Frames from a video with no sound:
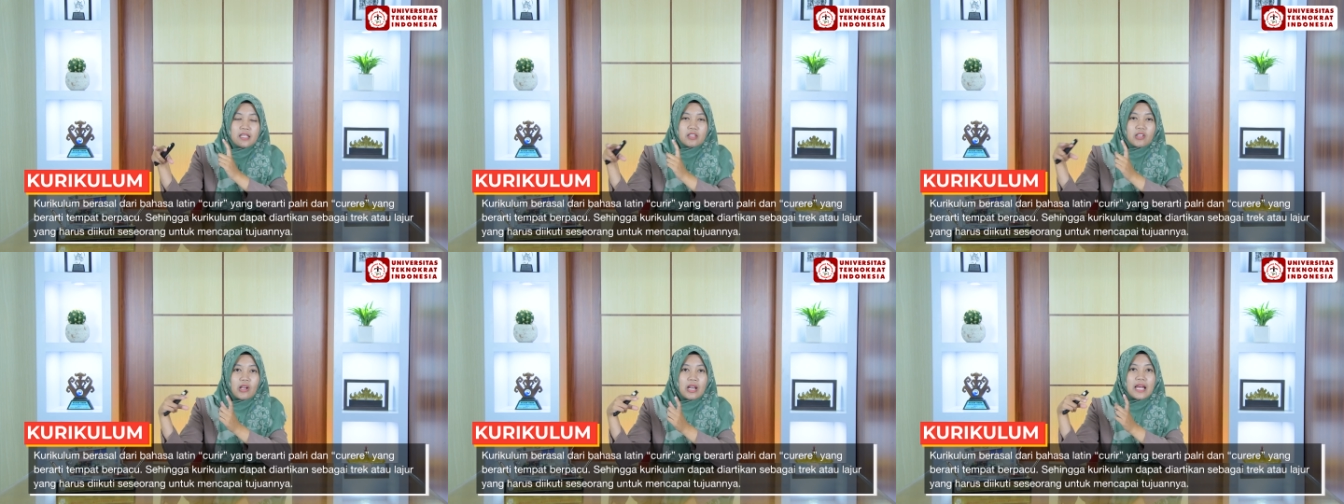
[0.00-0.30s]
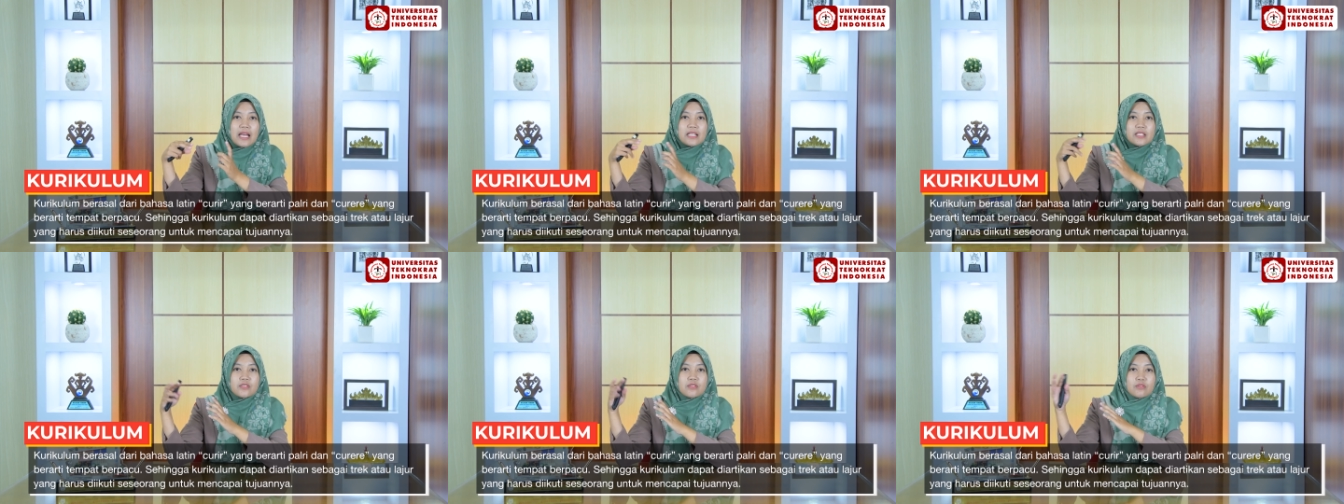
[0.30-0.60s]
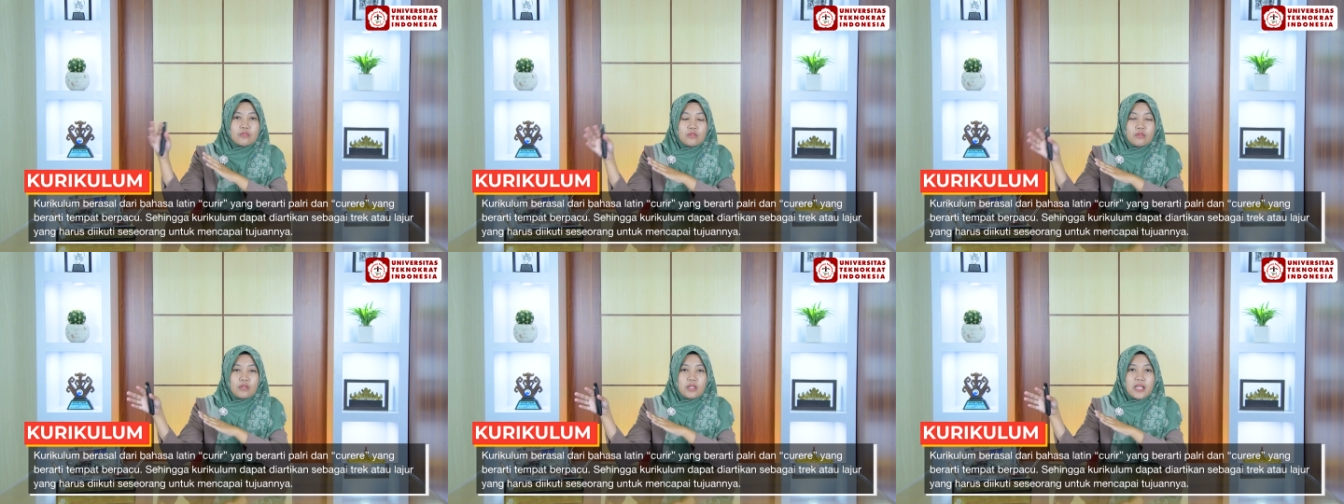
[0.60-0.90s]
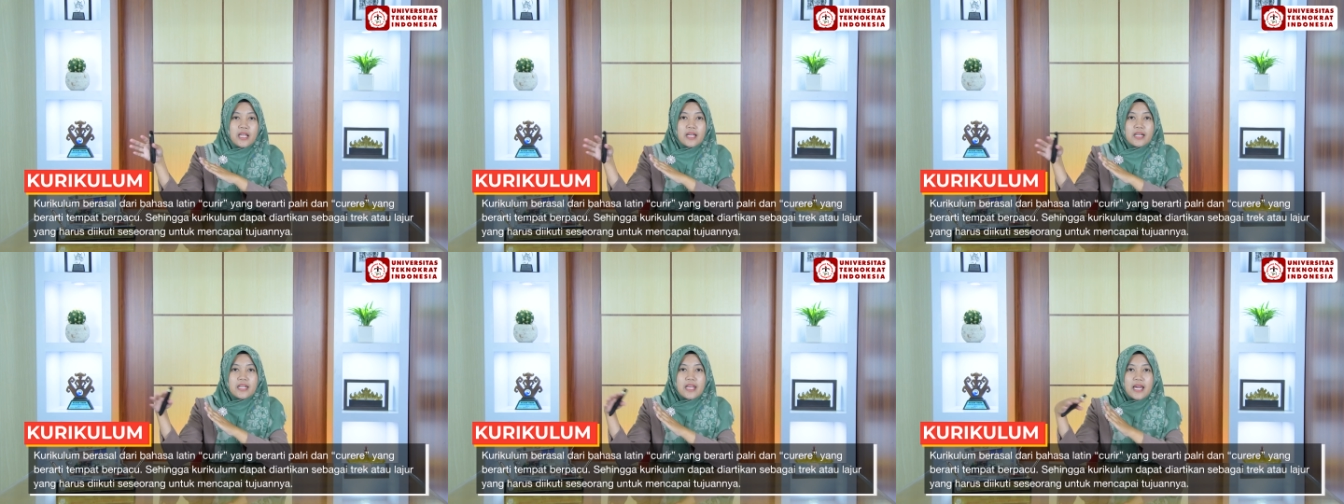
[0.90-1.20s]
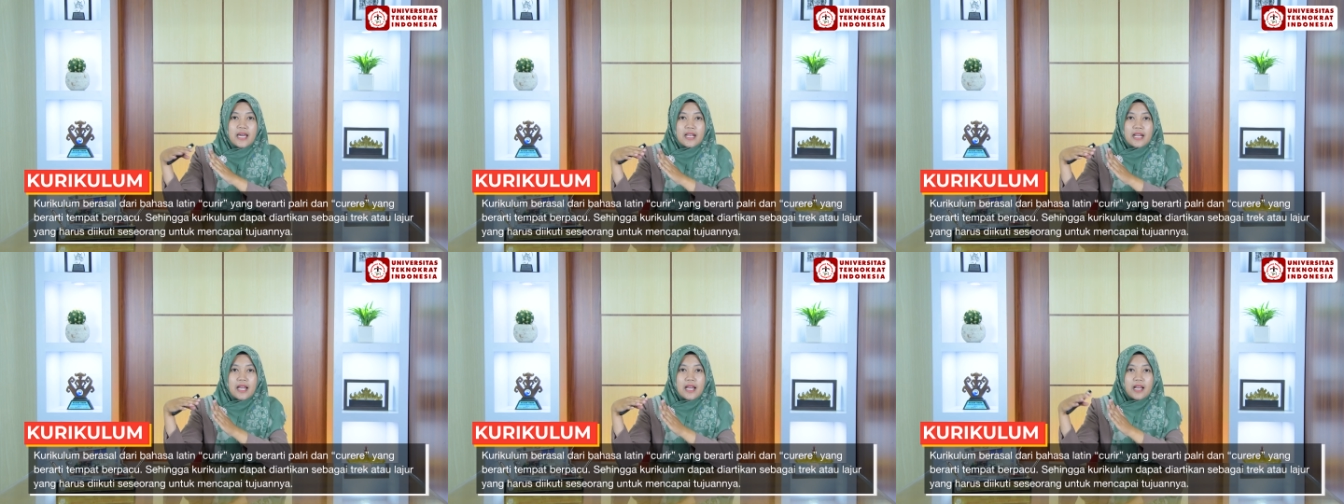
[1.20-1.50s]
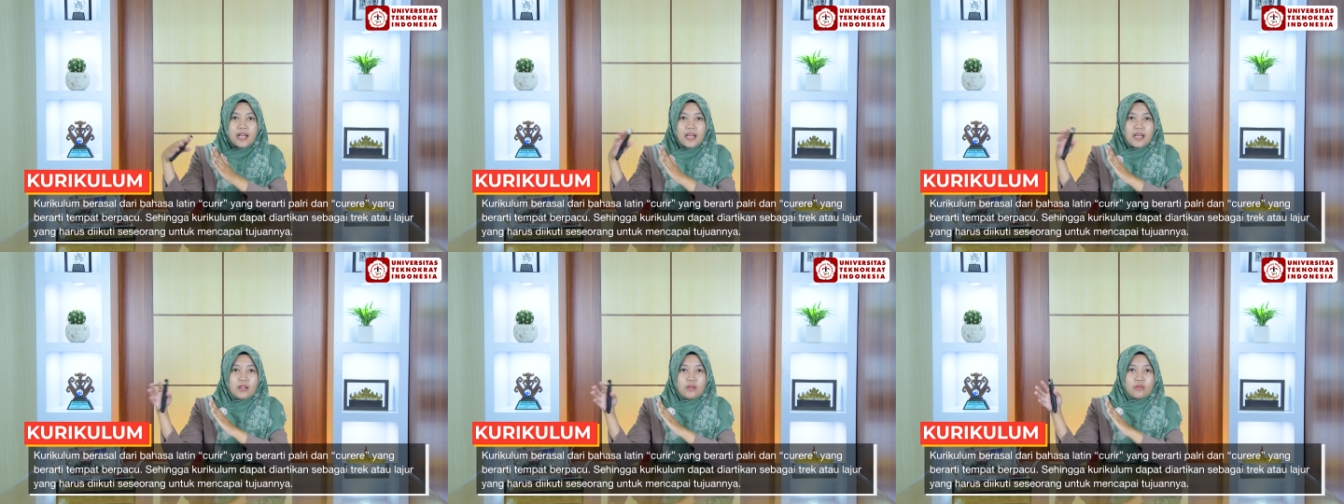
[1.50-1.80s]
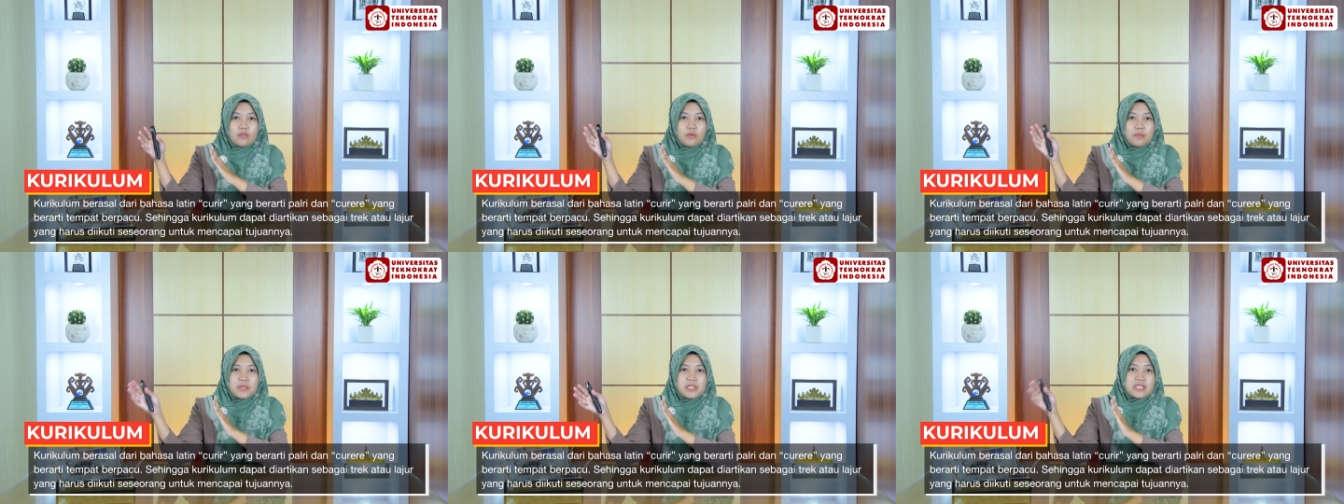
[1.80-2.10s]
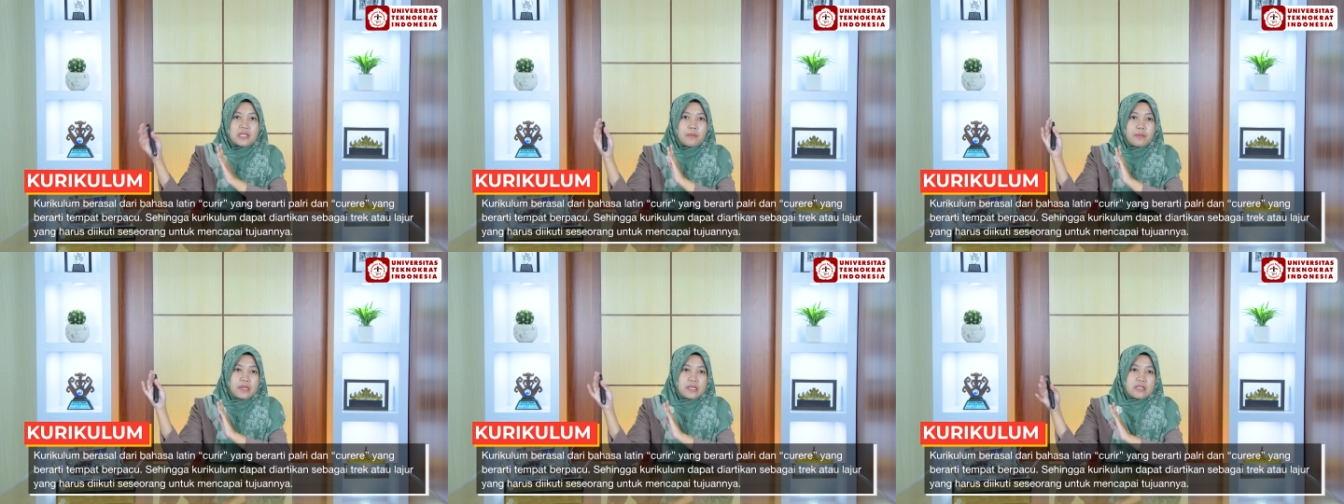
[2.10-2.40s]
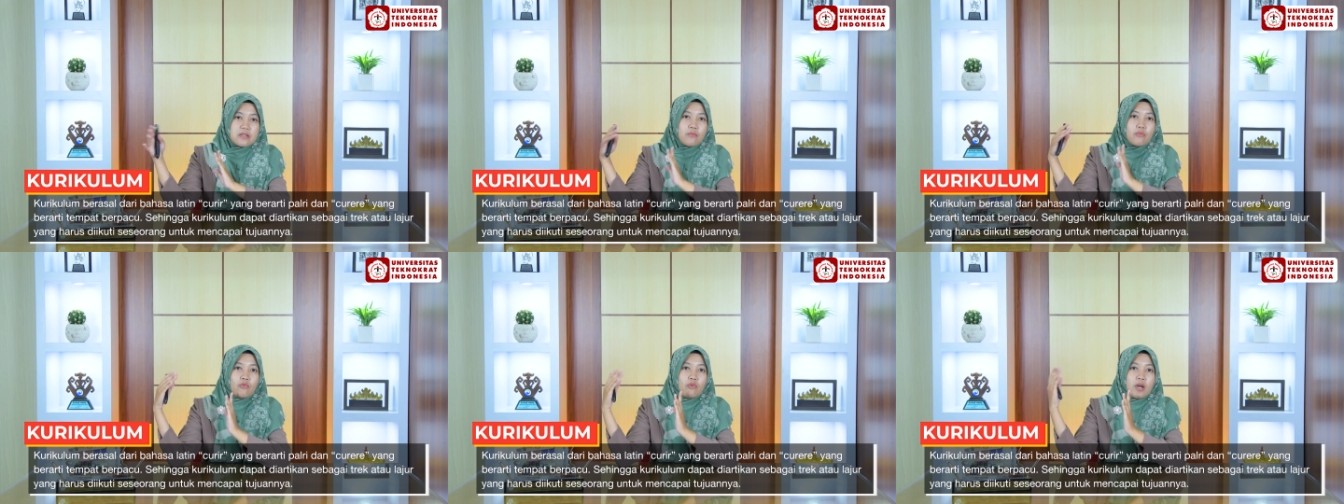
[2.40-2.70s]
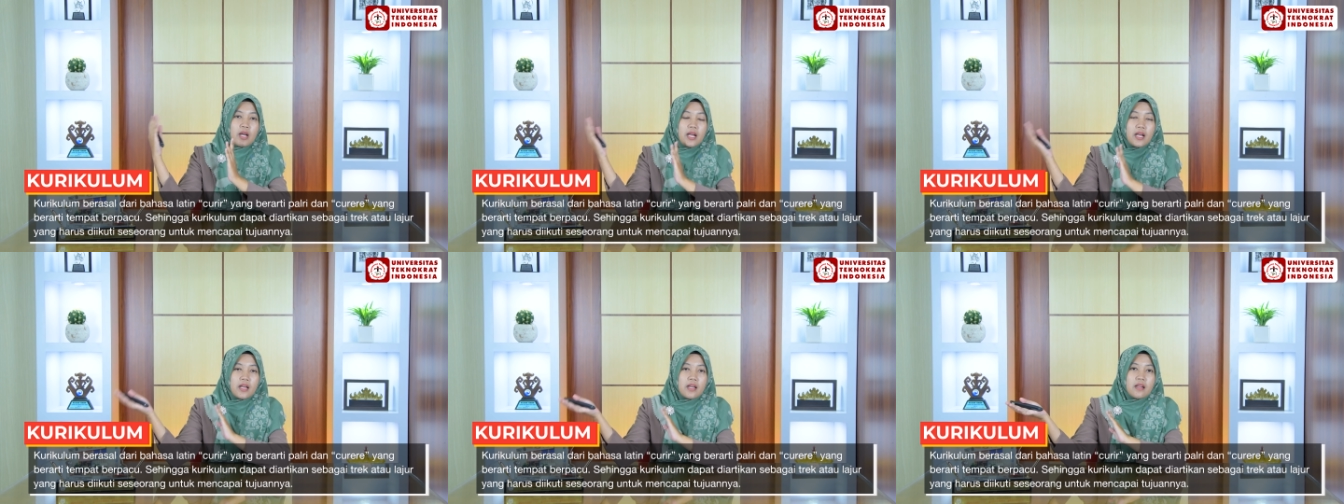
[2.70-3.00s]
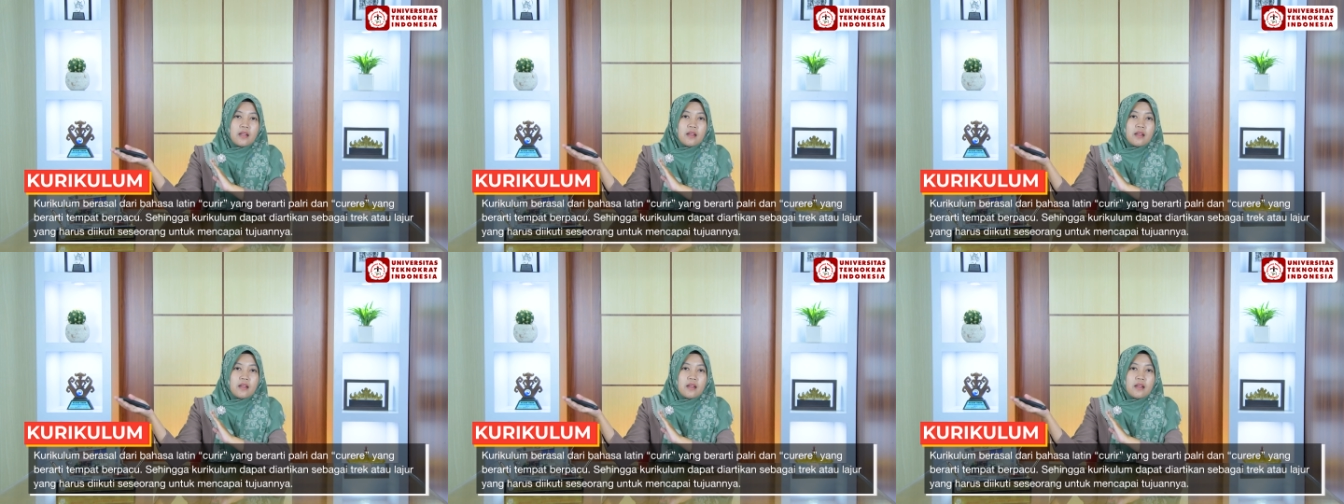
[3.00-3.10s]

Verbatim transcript: atau lajur yang diarahkan untuk mencapai sebuah